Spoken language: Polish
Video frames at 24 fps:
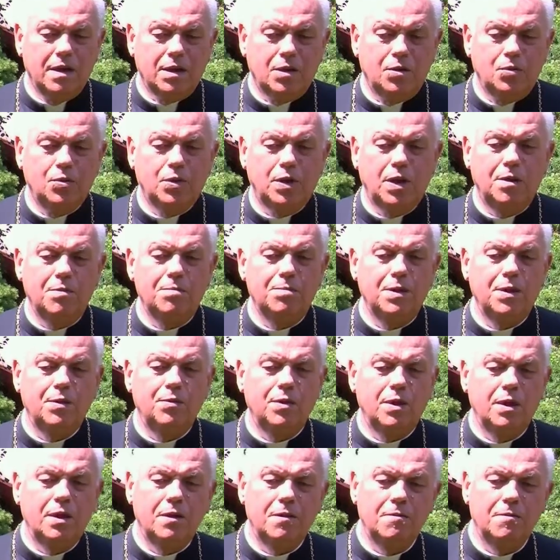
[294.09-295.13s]
które
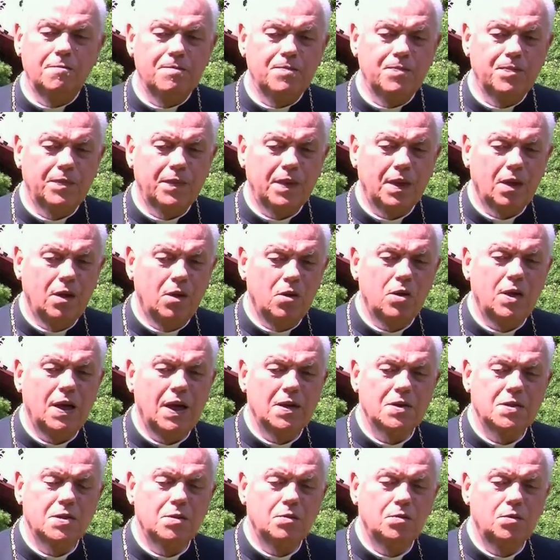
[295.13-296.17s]
były
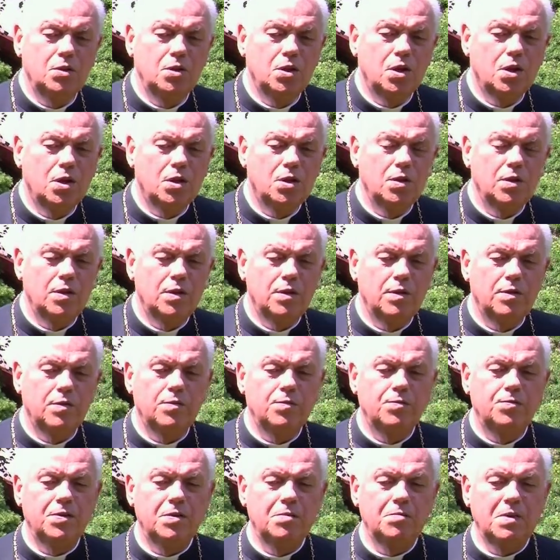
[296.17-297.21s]
okazją do
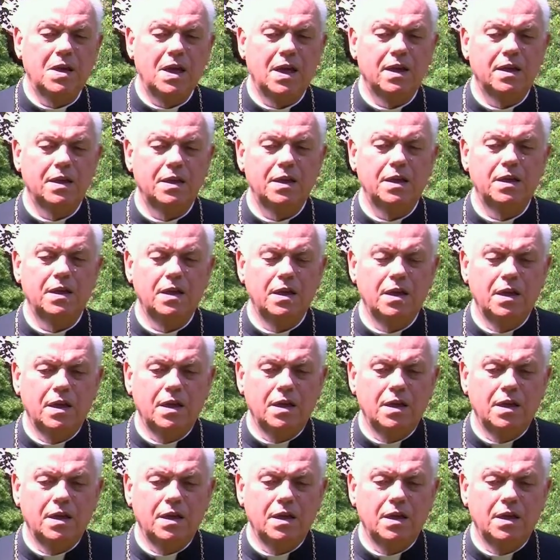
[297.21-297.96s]
wymiany